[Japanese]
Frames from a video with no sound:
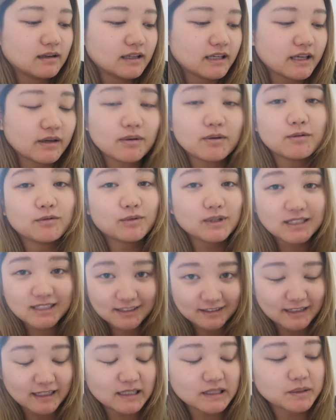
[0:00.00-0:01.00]
基本は
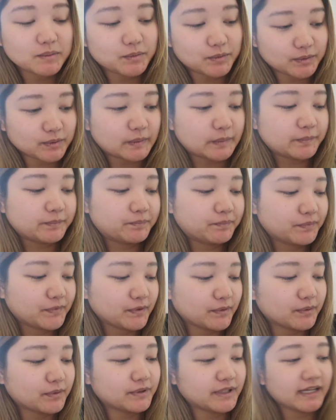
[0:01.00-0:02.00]
作れるもの
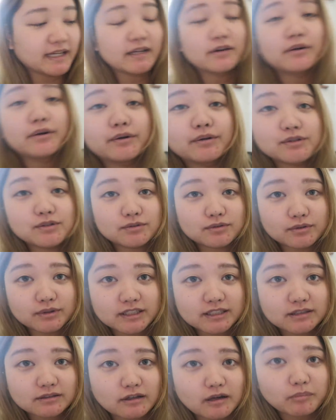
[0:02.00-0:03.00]
をねいろいろちょっと
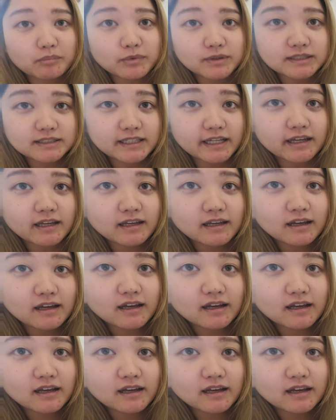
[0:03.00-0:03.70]
リストアップして